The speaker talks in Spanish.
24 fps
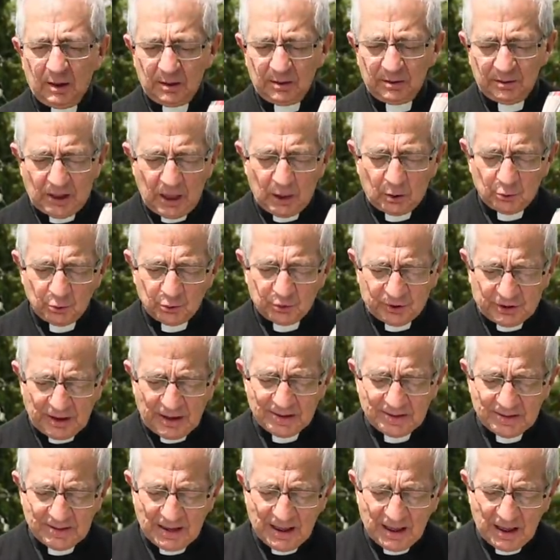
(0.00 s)
De
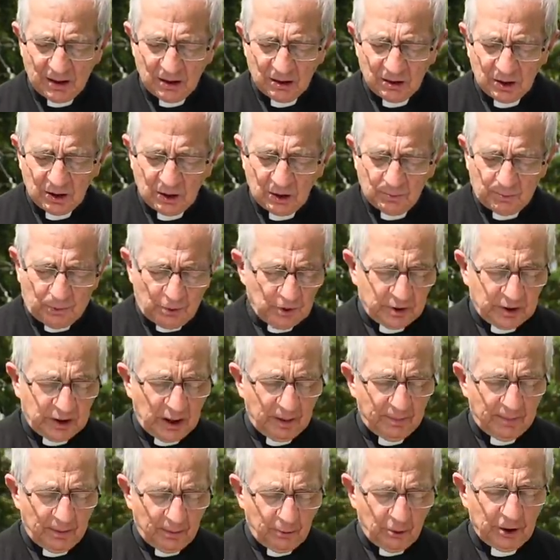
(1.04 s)
justicia
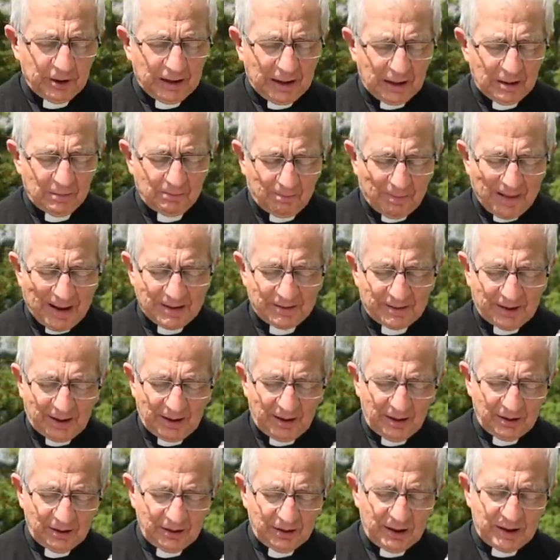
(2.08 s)
porque me voy al
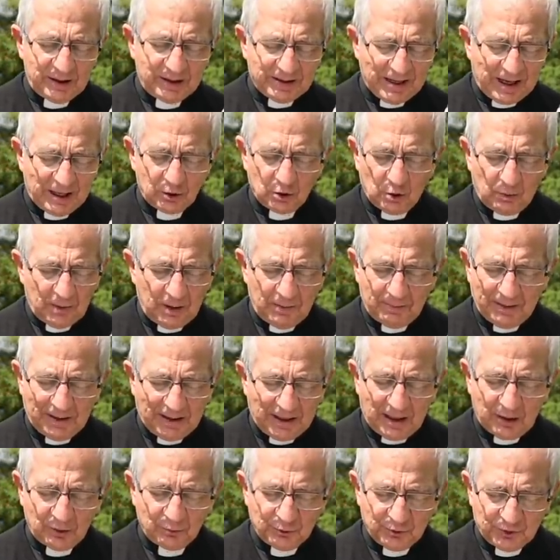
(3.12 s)
Padre y ya no me
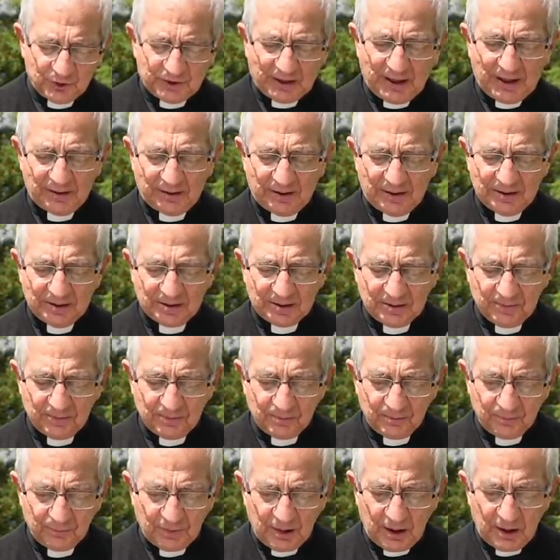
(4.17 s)
verán ustedes.
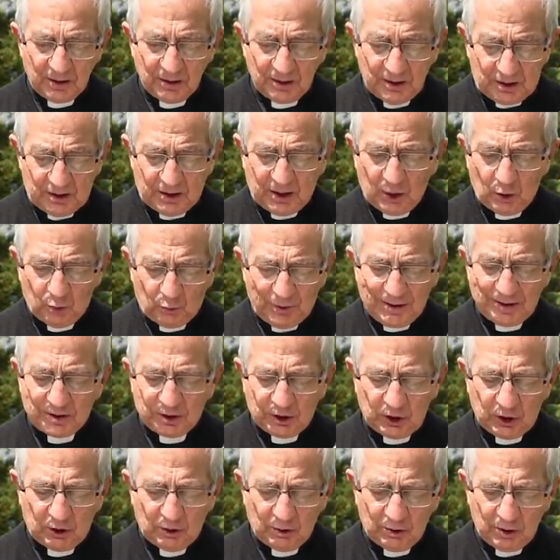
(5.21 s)
Y de
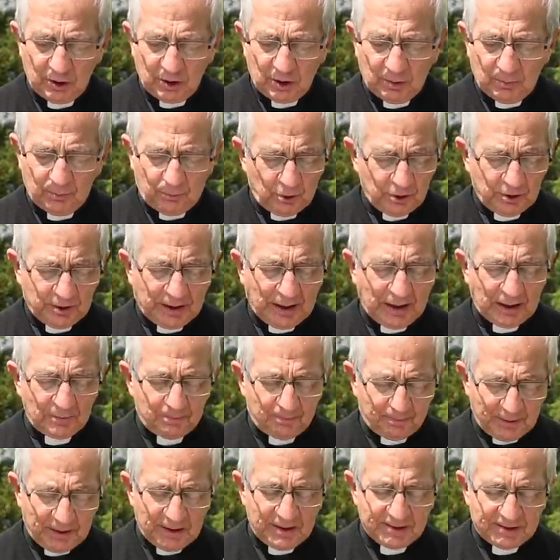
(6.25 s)
juicio porque el
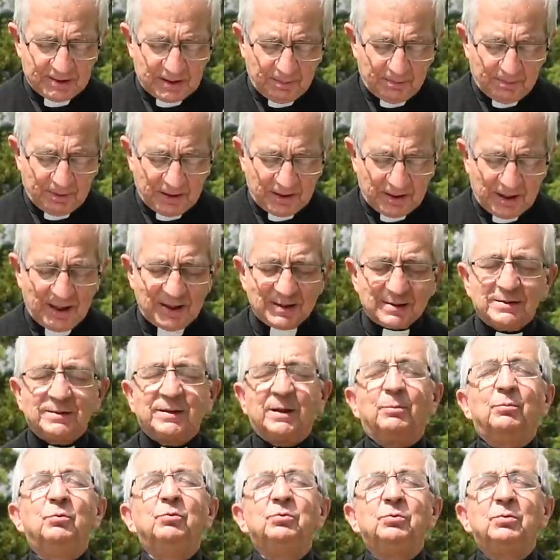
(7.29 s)
príncipe de
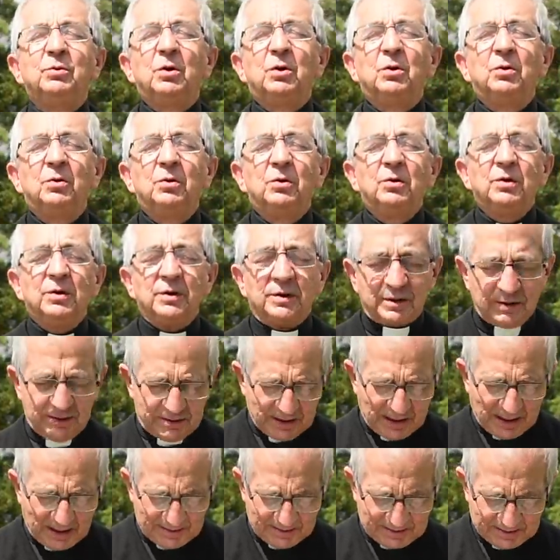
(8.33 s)
este mundo
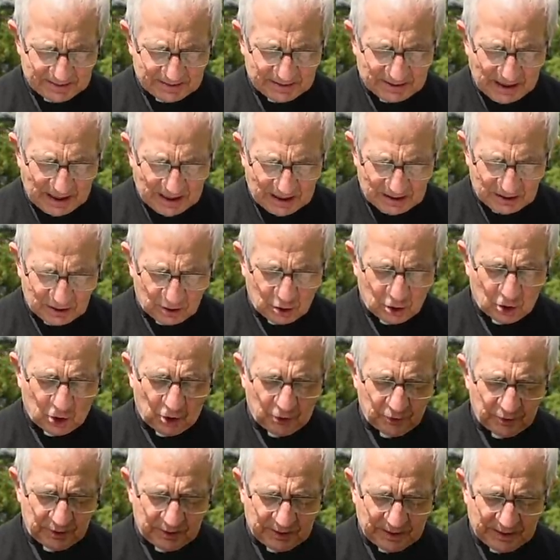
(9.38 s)
ya está
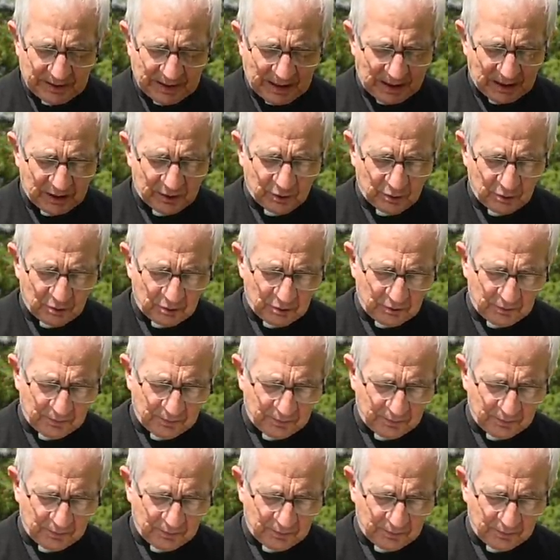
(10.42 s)
condenado.